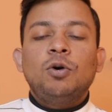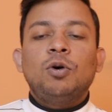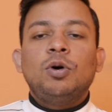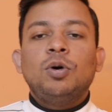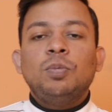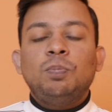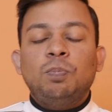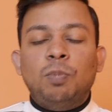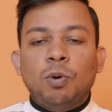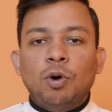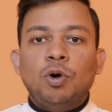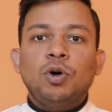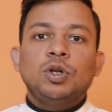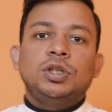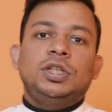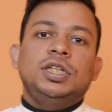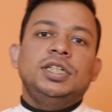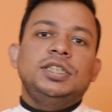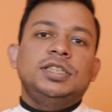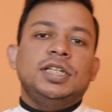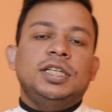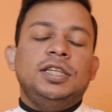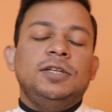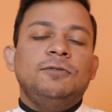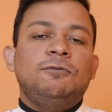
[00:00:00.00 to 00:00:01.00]
और बहुत
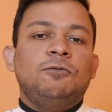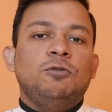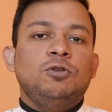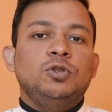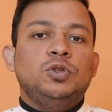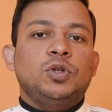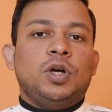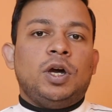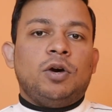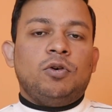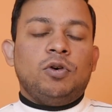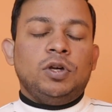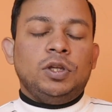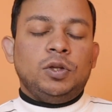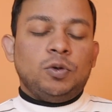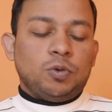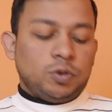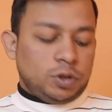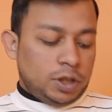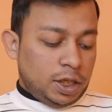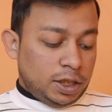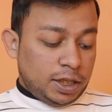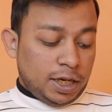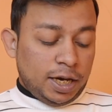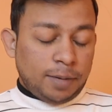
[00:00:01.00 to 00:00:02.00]
ही जल्दी फोन जो है वो अनलॉक
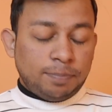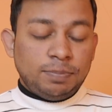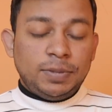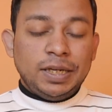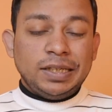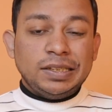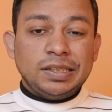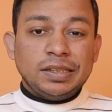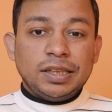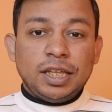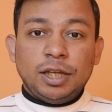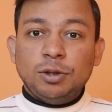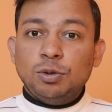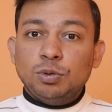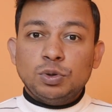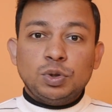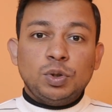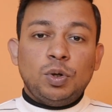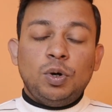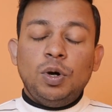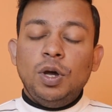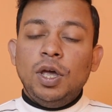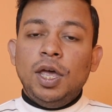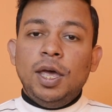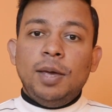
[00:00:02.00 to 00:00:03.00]
हो जाता है आप देख सकते हैं
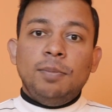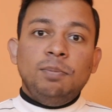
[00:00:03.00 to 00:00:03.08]
दोस्तों